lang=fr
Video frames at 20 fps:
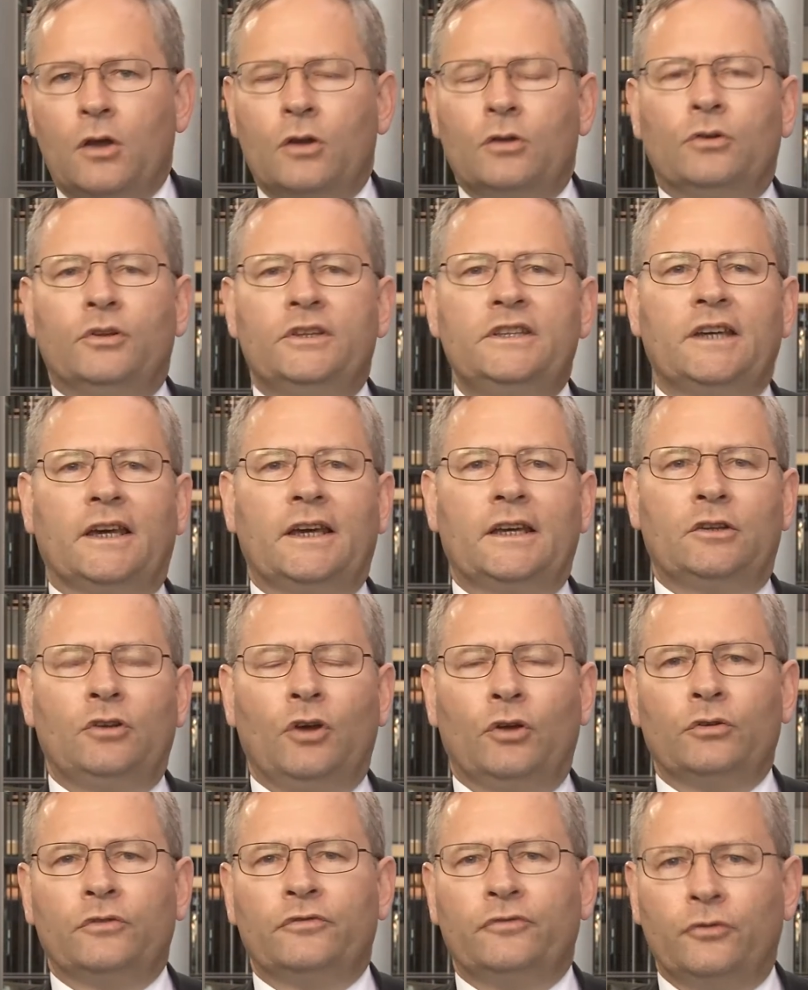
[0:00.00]
Le
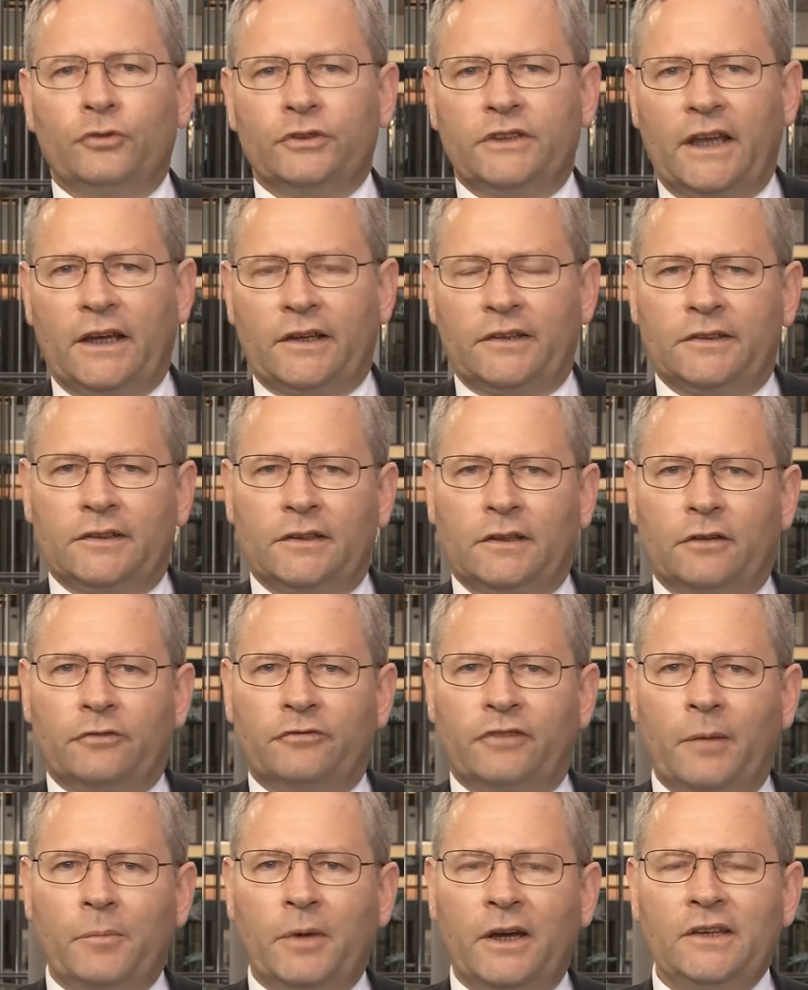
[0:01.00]
directeur de Frontex,
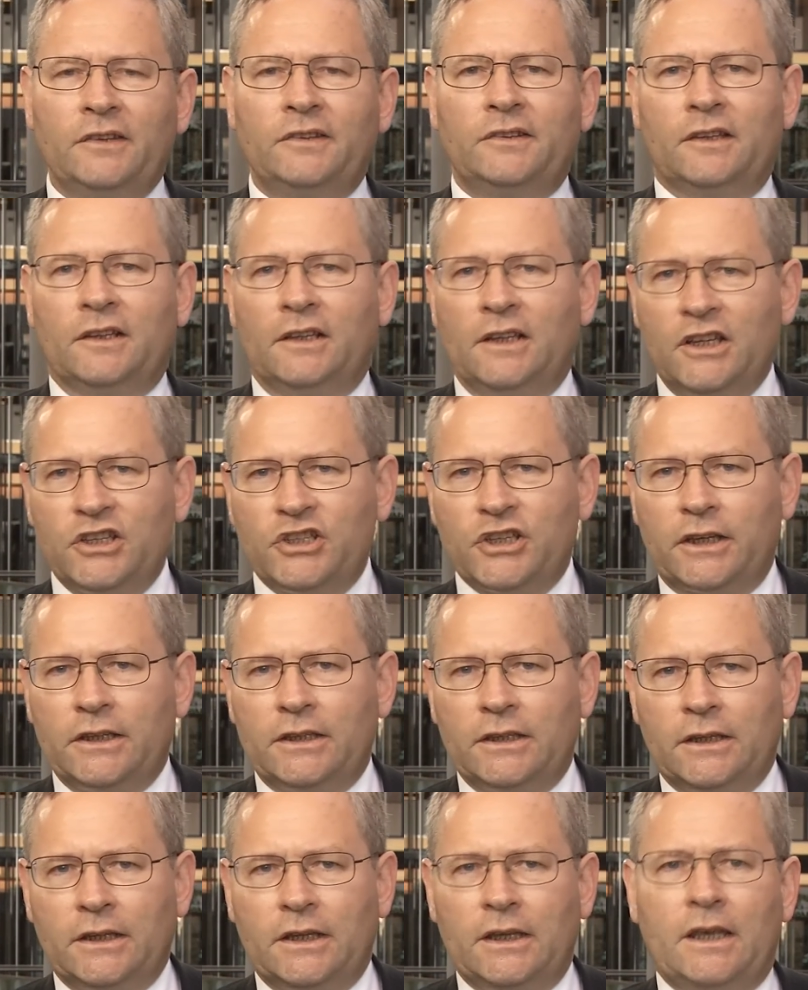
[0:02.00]
Fabrice
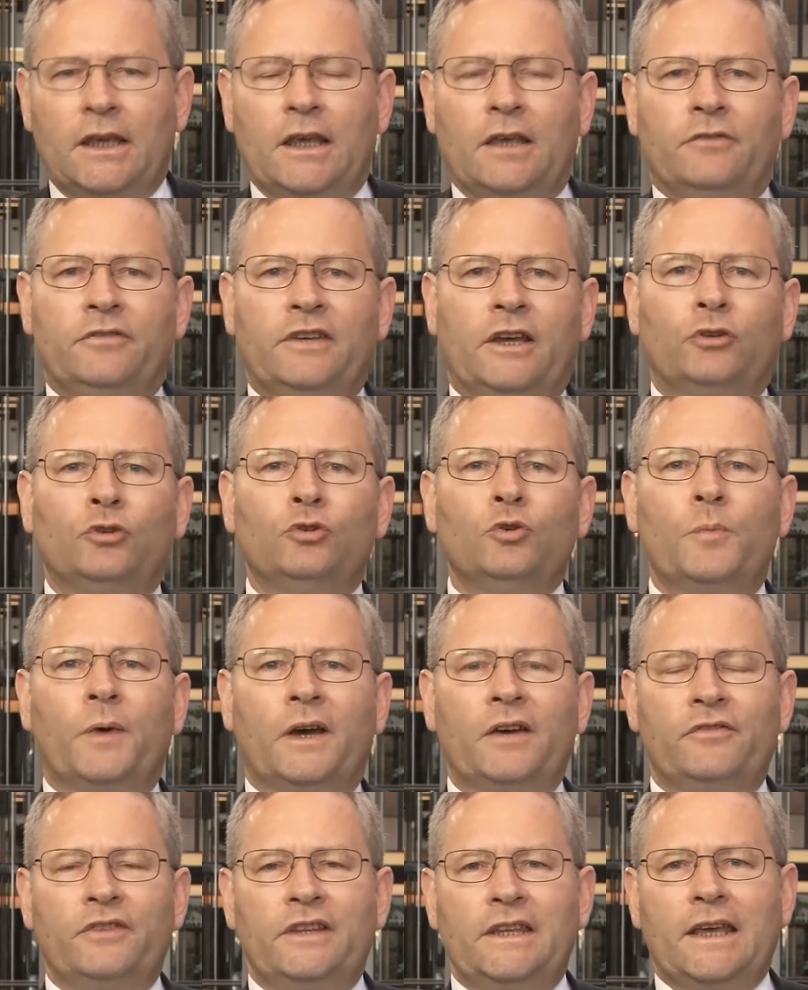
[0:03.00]
Légerie, vient de nous
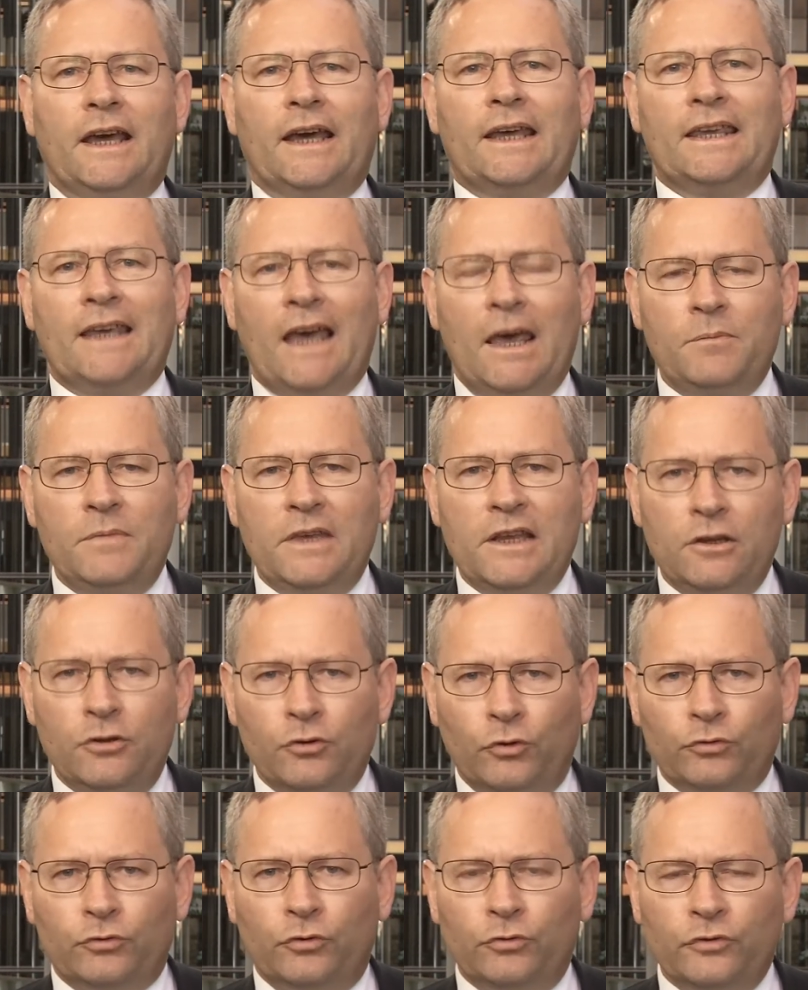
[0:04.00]
prévenir qu'un
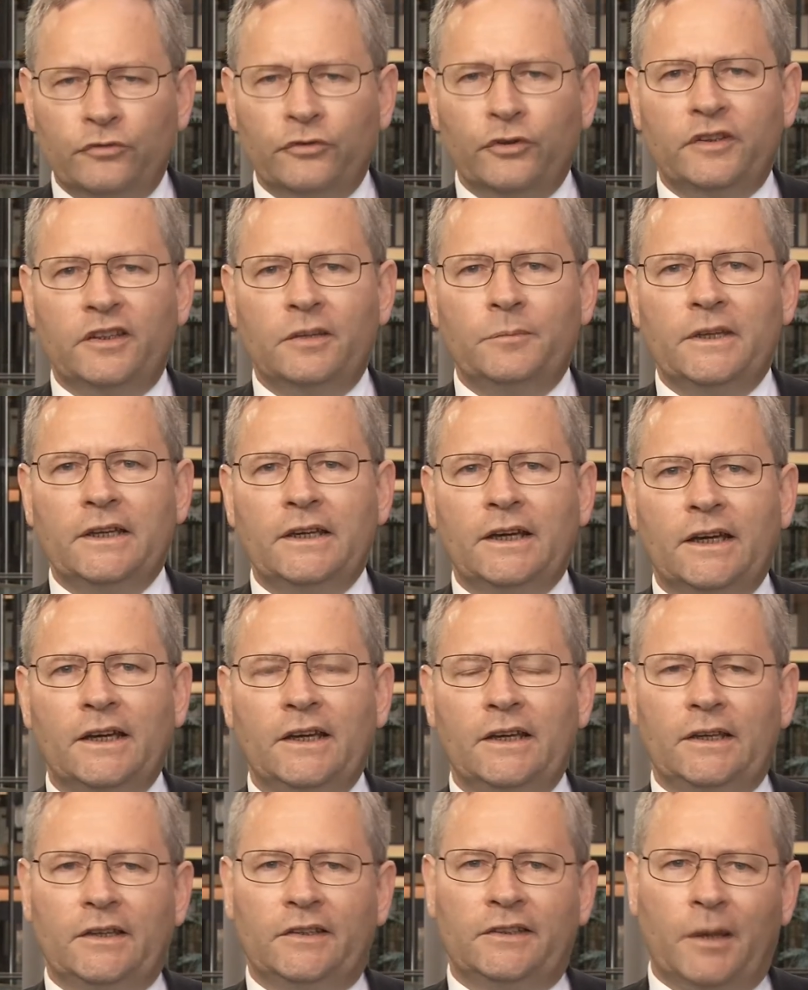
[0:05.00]
million de nouveaux
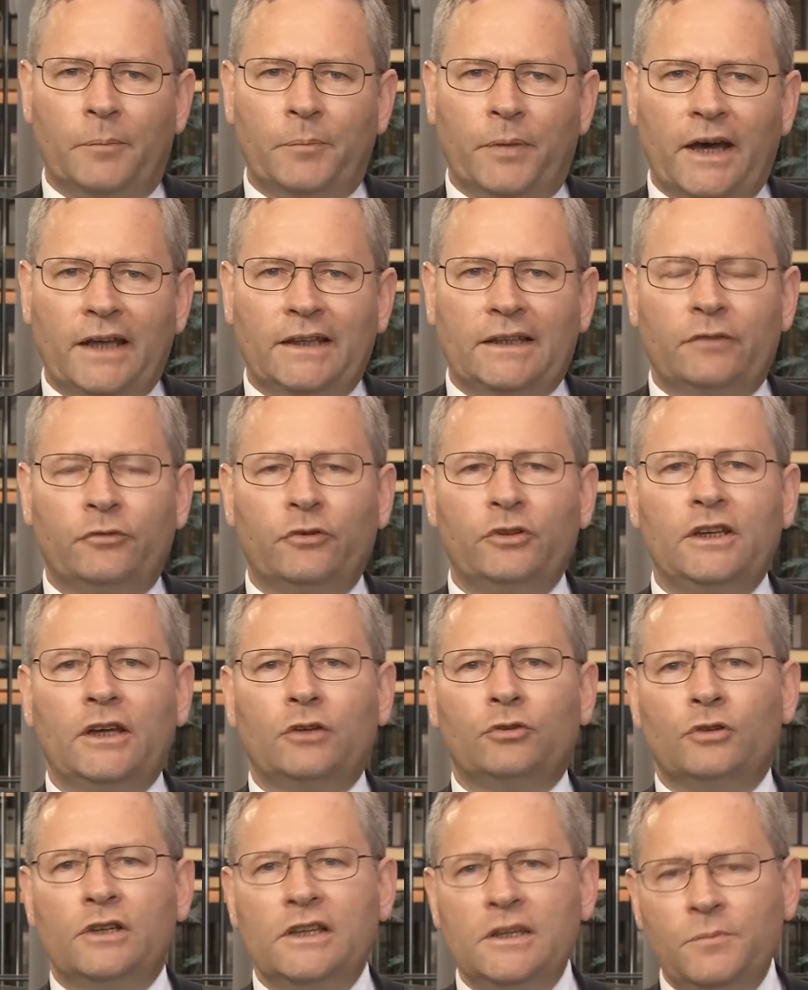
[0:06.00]
immigrés s'apprêtent à
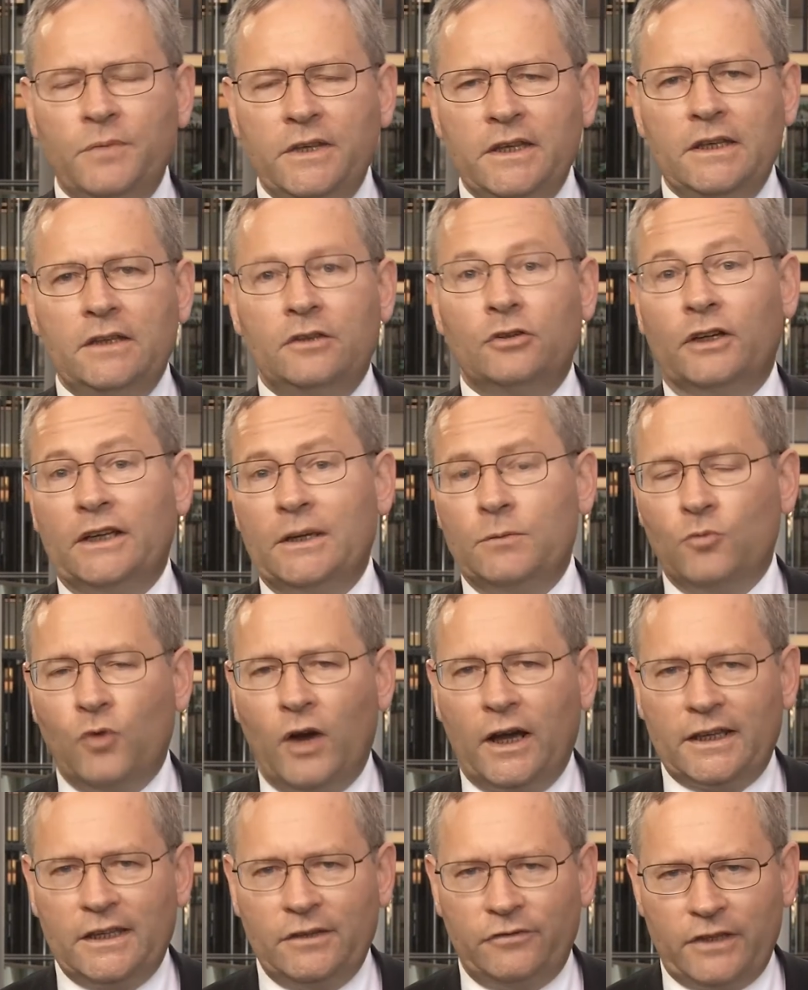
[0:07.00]
venir de Libye dans les
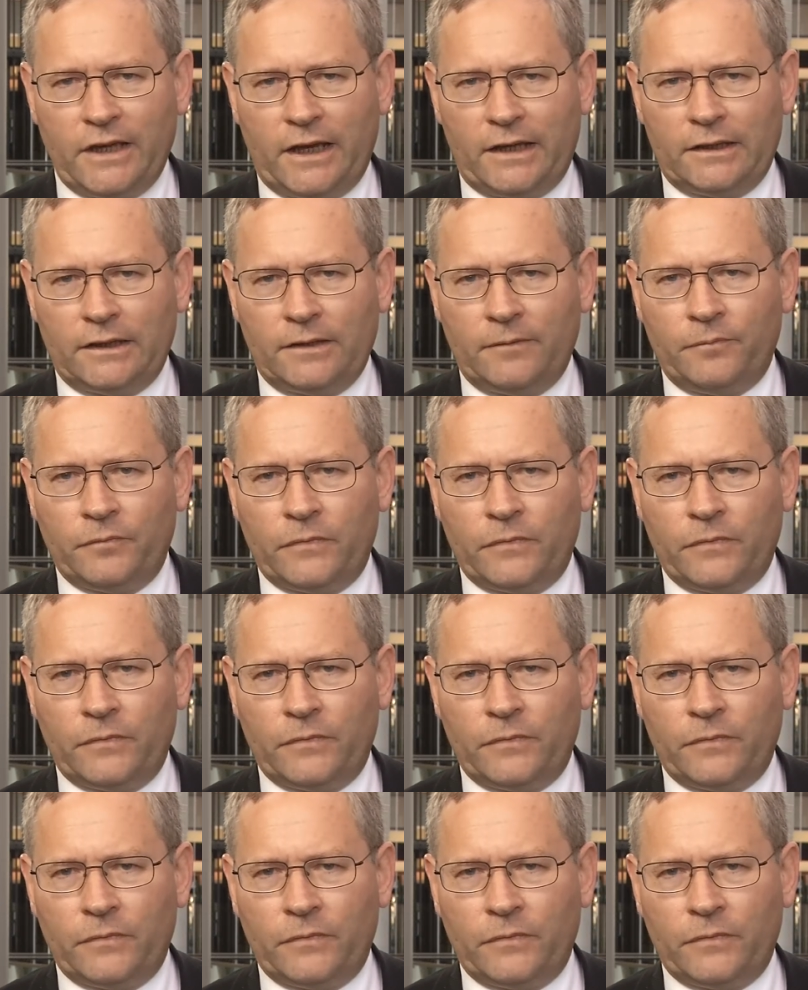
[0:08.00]
mois qui viennent.